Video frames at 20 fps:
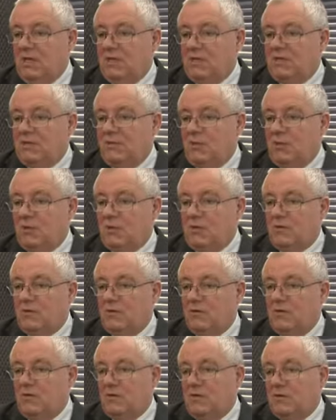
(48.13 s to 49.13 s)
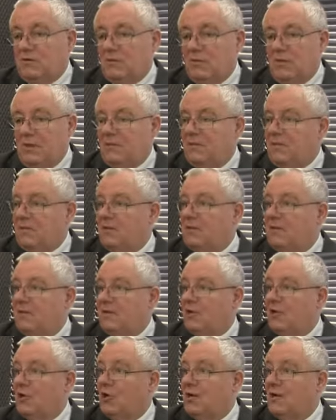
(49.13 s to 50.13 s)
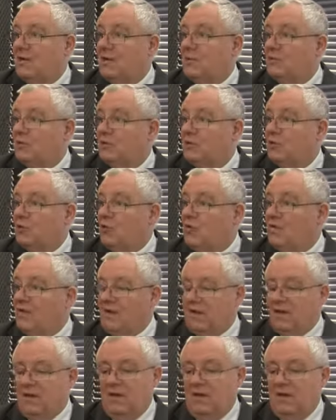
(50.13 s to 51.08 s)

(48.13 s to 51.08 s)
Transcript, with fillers: zbiórki i oto mamy kolejny przednówek.